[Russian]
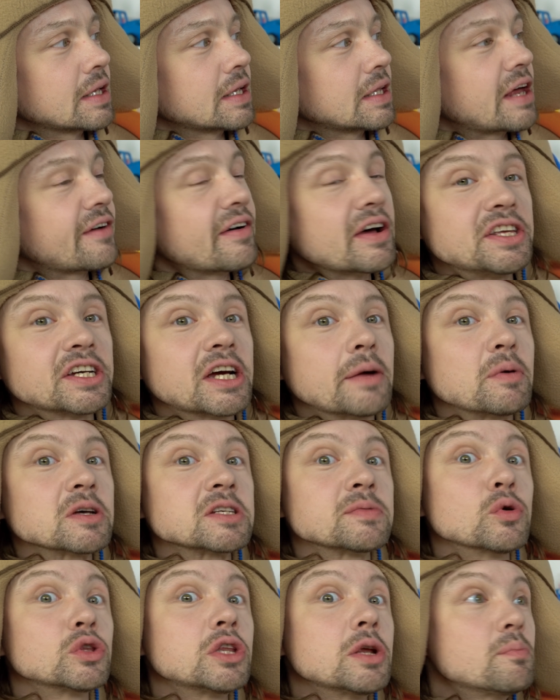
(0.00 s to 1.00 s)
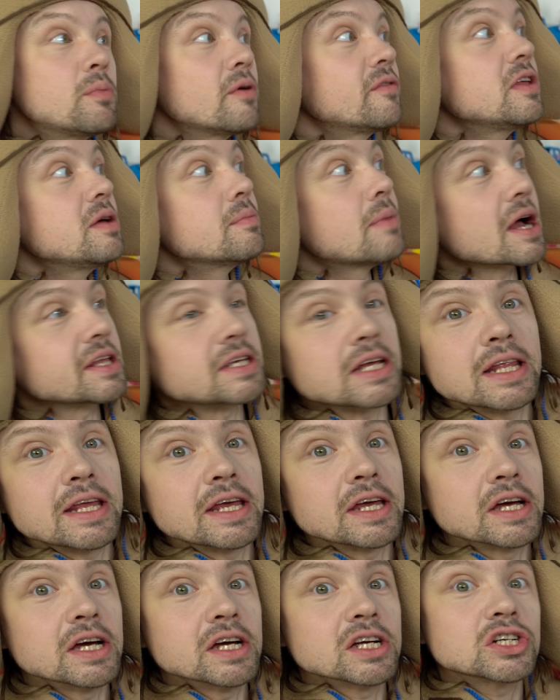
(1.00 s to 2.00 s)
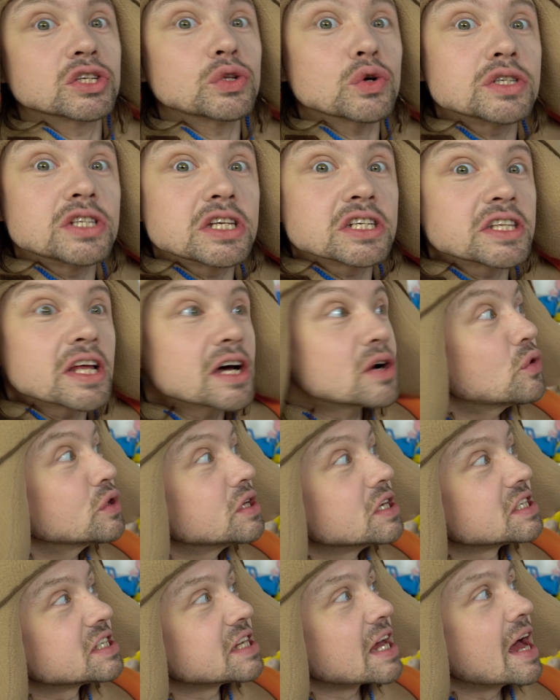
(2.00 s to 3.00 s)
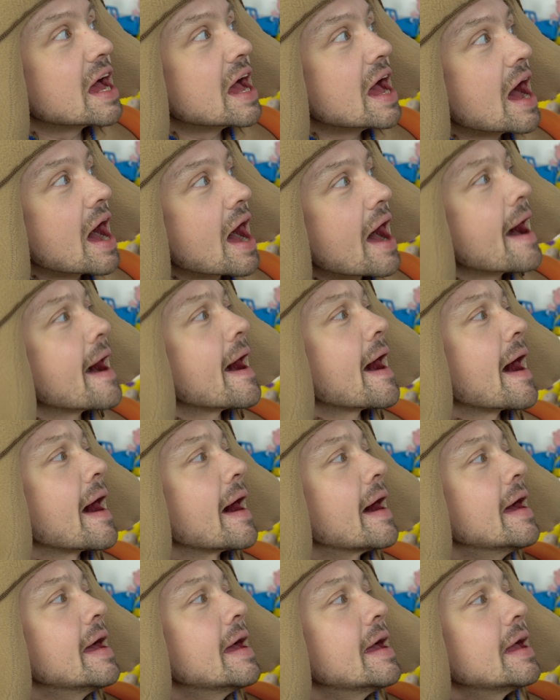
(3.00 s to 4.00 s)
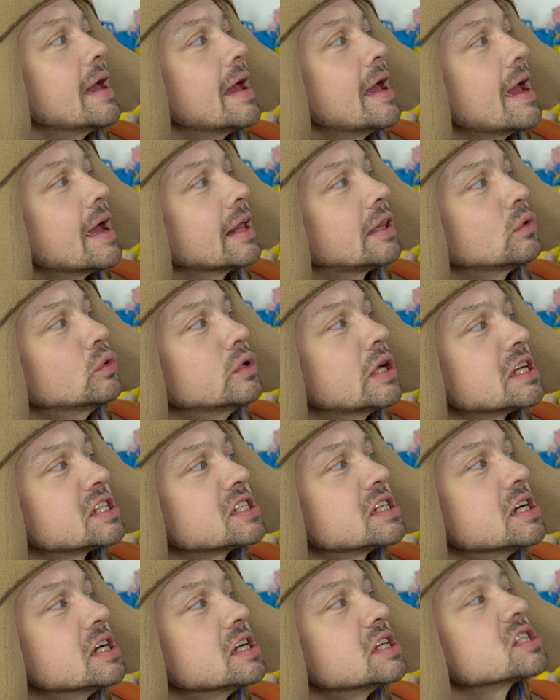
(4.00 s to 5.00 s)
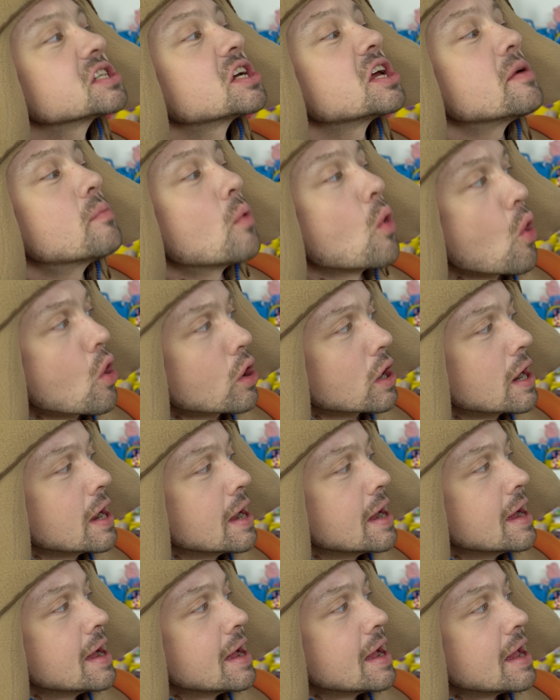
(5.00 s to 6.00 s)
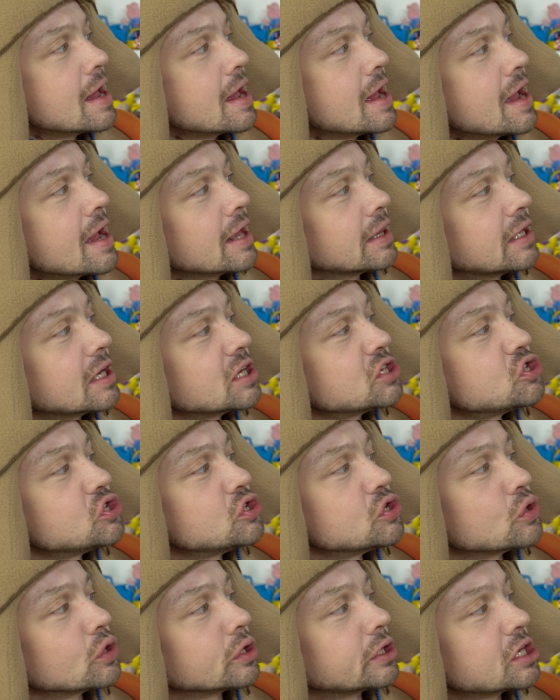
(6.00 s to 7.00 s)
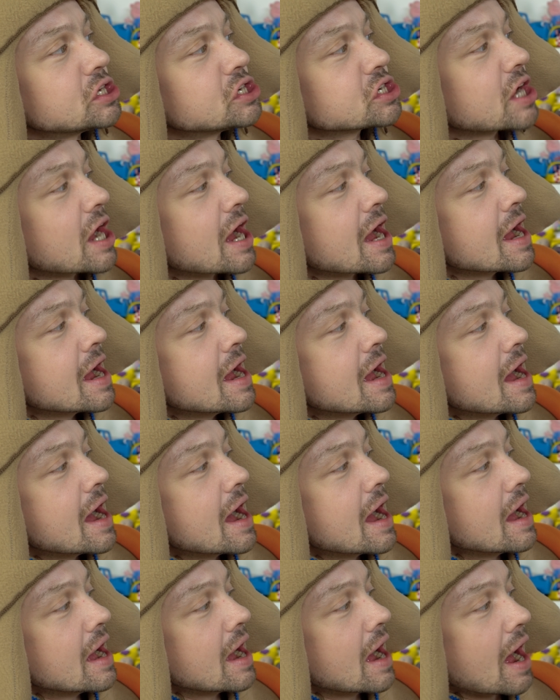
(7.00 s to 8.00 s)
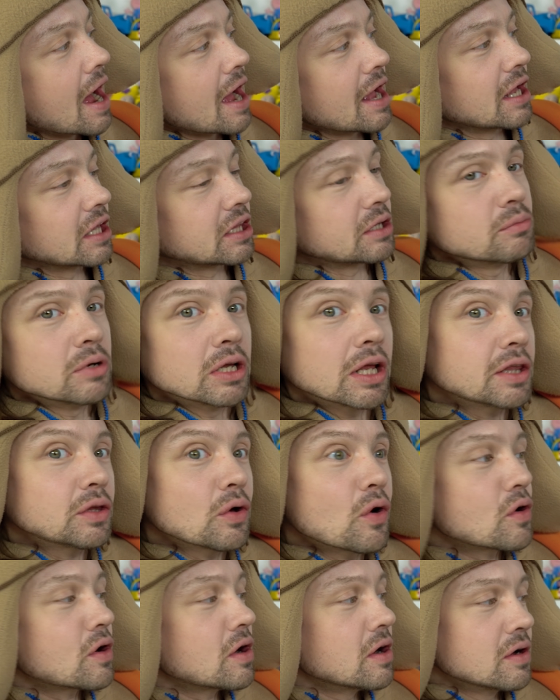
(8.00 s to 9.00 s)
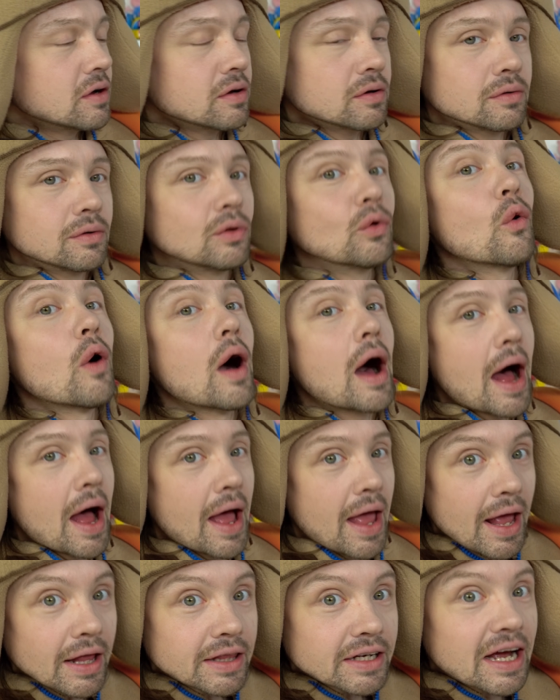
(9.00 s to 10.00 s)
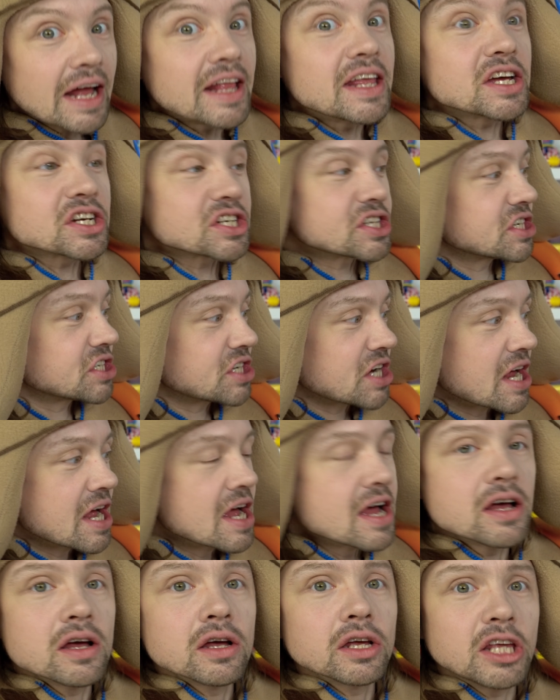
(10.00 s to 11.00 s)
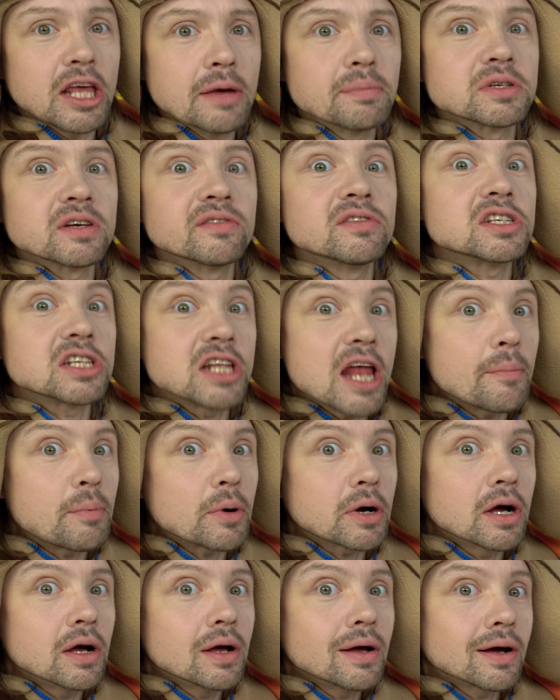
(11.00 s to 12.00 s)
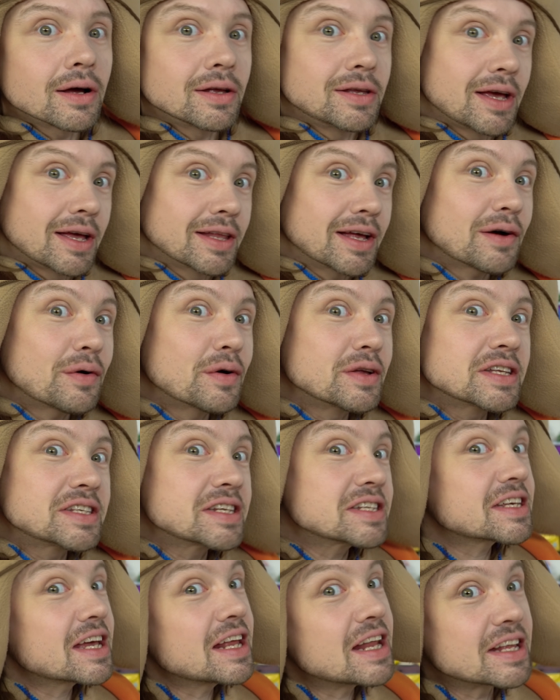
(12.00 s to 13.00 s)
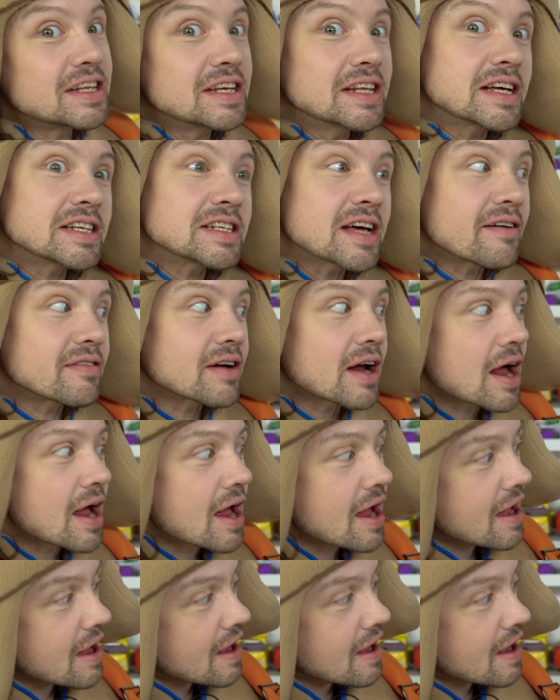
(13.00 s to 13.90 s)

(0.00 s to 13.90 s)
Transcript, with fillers: Давайте-ка посмотрим повнимательней, что здесь находится. Ага, это у нас скребок, это щеточка, а это молоток. Ну, а это, конечно же, гипсовый слепок, где и находится скелет динозавра.